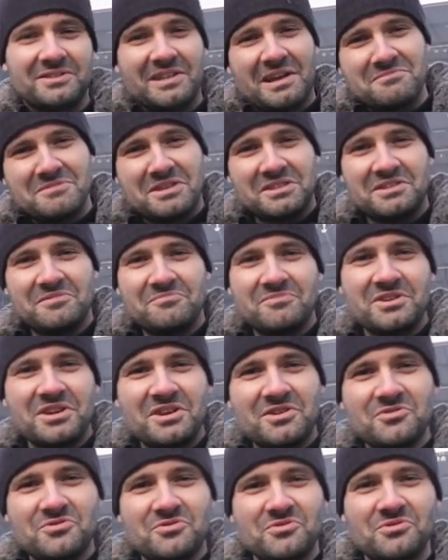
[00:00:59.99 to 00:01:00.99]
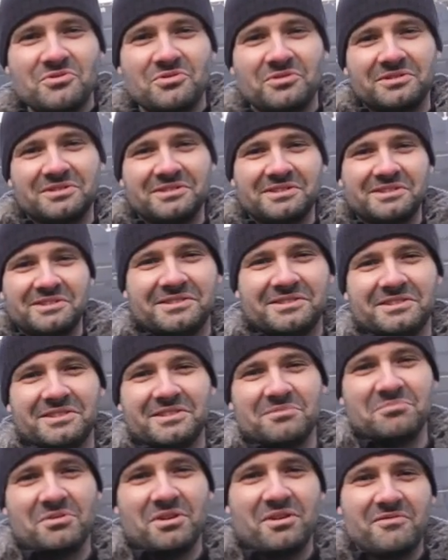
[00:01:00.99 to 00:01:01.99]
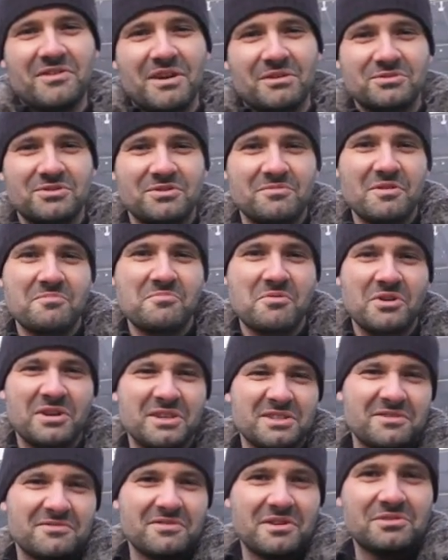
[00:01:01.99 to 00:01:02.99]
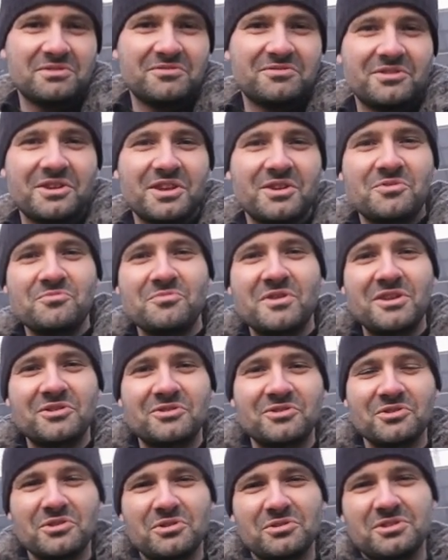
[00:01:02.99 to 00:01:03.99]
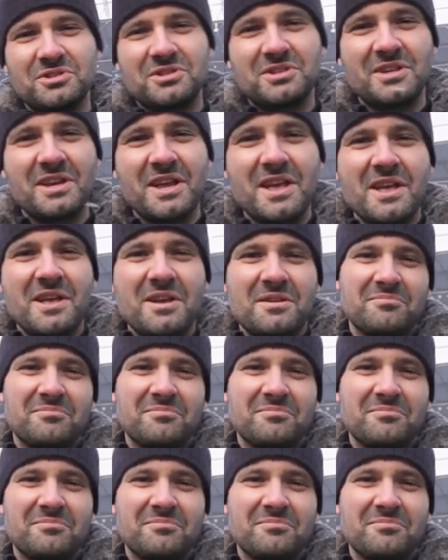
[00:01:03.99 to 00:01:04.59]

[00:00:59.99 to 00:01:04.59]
Tam na tym rynku dryblował sobie, pokazywał swoje umiejętności.